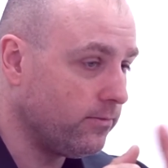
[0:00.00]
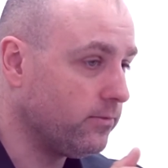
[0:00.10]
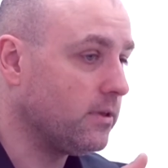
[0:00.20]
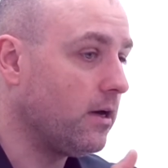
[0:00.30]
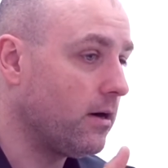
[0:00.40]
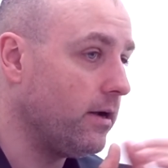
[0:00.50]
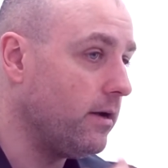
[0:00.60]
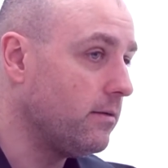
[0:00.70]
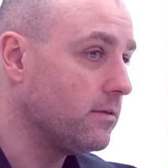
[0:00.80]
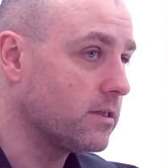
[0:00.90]

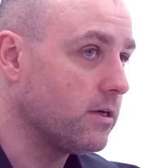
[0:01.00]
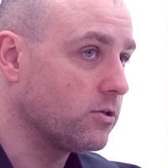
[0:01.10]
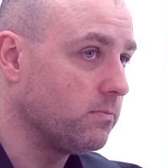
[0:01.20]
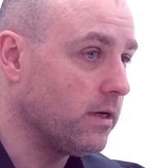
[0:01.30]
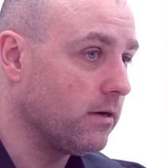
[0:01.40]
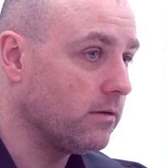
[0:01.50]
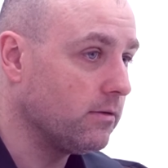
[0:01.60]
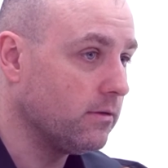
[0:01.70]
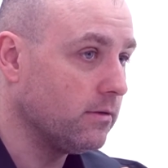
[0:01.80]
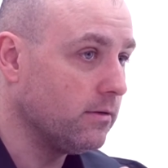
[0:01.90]
вторая, скажем так,
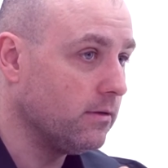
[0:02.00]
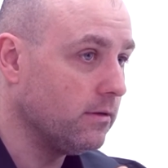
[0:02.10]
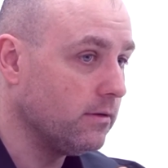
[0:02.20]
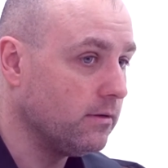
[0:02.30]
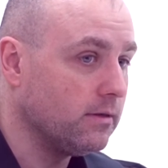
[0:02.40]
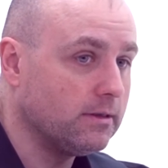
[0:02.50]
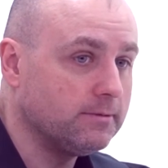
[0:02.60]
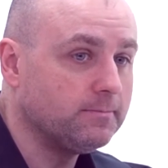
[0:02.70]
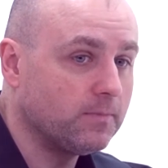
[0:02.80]
э,